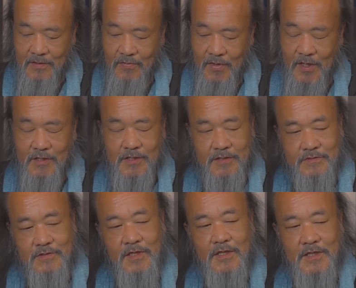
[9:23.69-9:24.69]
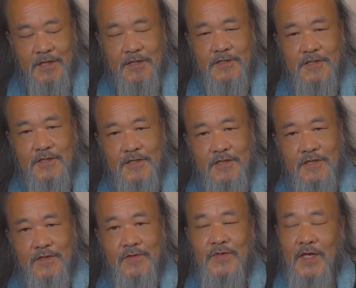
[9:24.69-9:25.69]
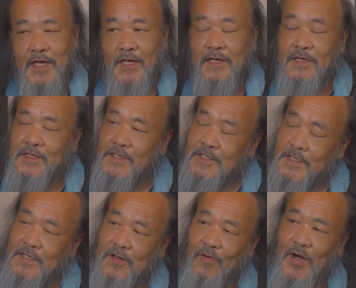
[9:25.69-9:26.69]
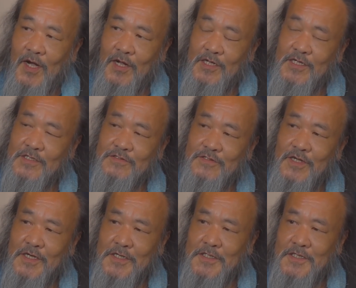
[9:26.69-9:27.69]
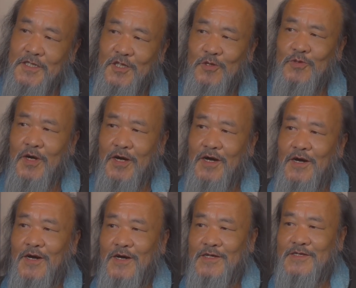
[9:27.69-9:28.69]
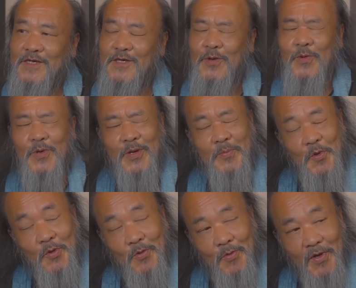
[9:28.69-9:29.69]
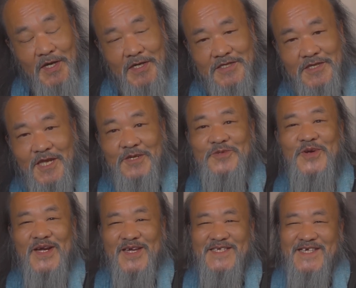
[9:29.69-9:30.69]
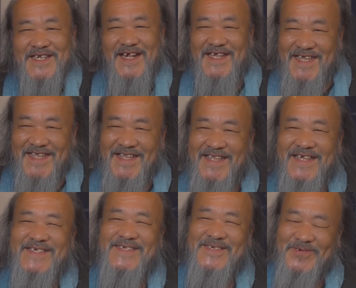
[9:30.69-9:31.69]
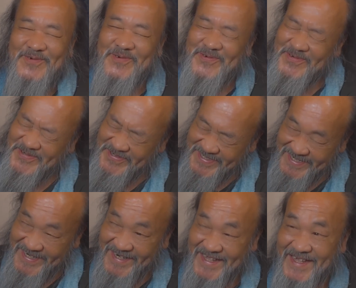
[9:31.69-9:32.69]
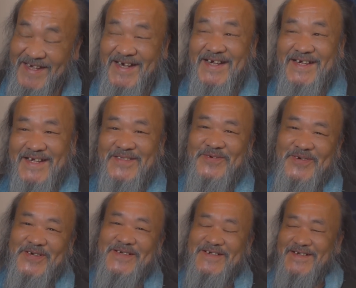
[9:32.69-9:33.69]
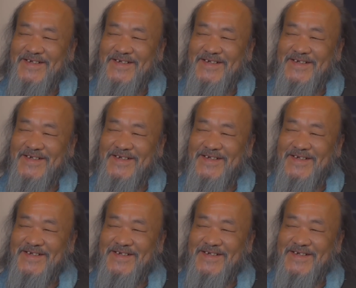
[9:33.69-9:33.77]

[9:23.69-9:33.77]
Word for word: 分かりやすいかなっていうね。分かりやすいかなっていうか、俺も分かってるないんですよ。こうじゃねえかなと。